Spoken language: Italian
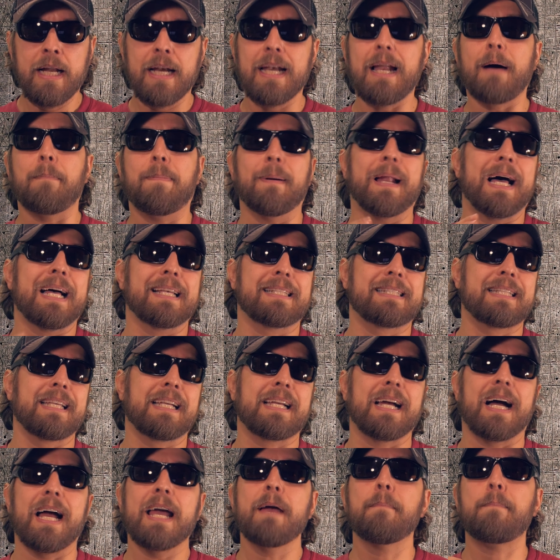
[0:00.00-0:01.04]
la
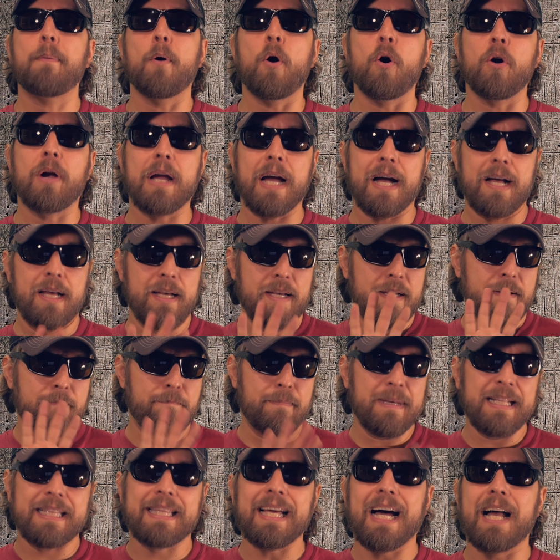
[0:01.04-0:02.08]
plastica è poca,
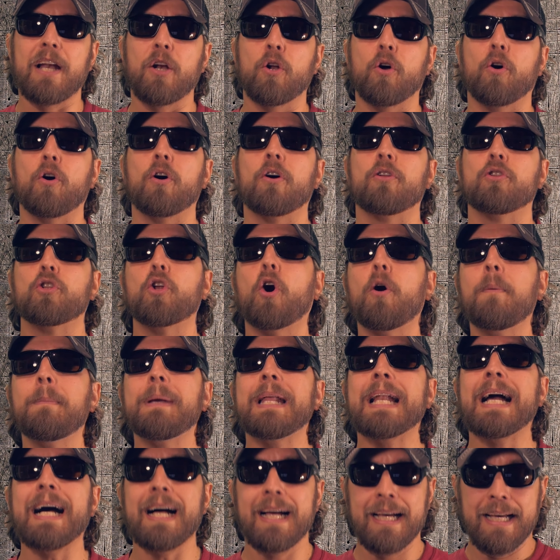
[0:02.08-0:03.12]
metallo
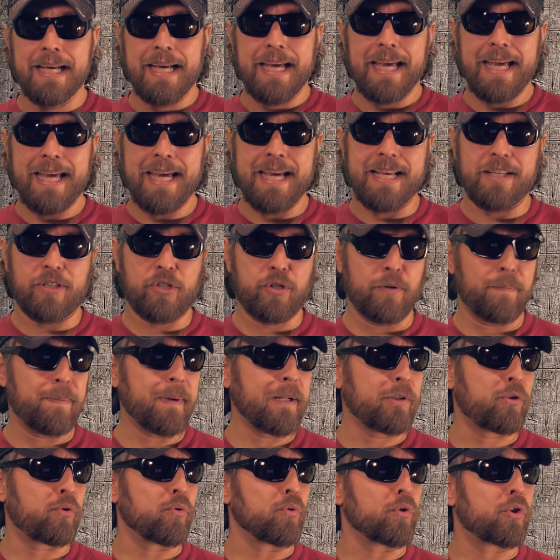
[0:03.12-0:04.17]
domina e
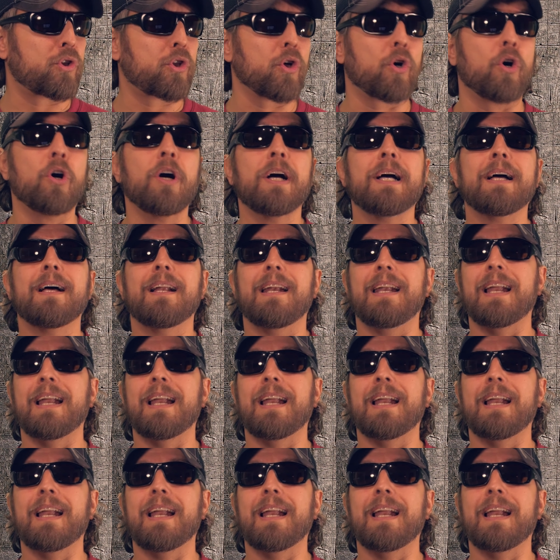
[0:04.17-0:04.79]
soprattutto